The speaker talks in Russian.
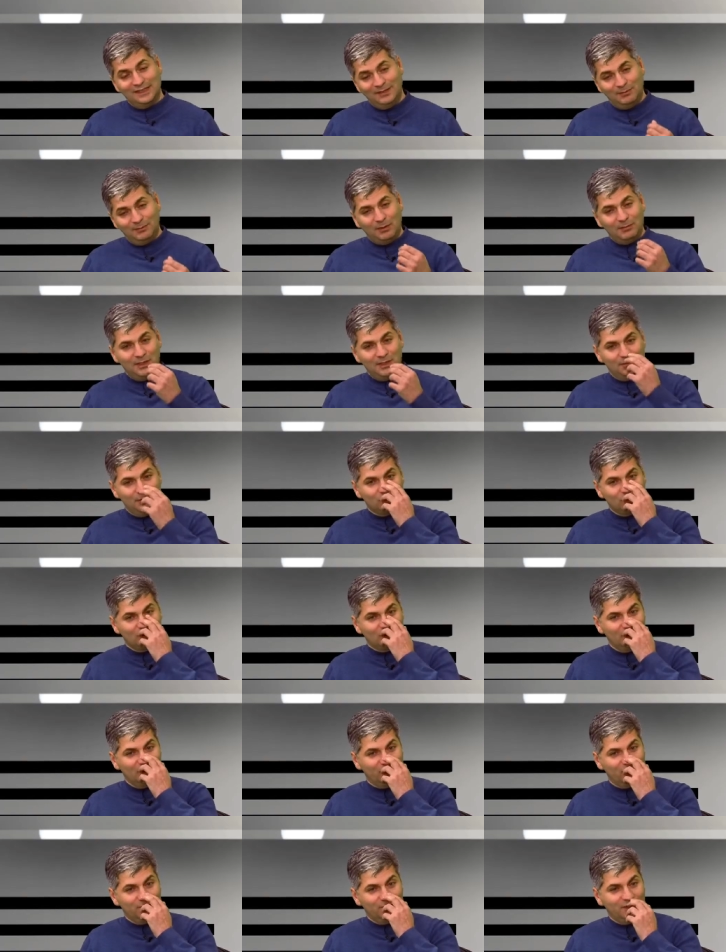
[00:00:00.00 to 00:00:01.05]
Либо были бы
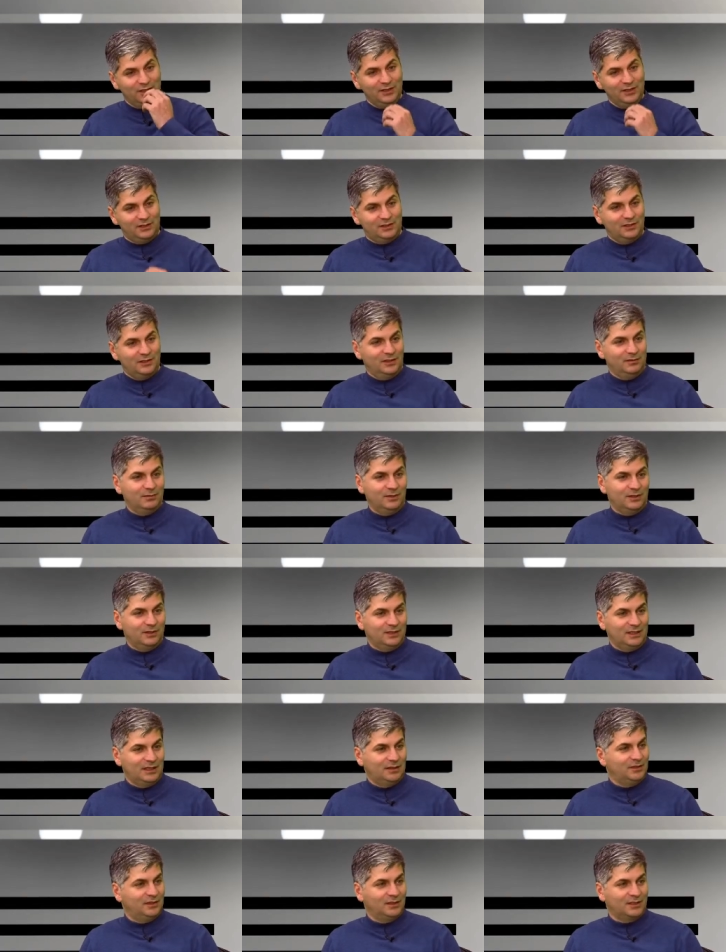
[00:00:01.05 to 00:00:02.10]
другие футболисты, либо
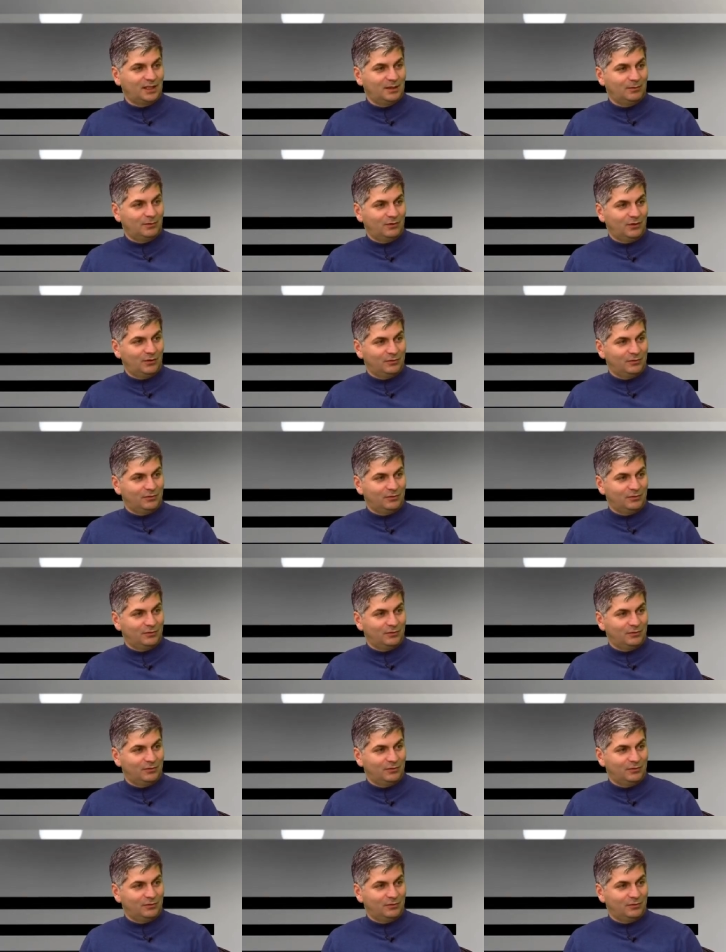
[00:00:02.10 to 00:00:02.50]
я не играл бы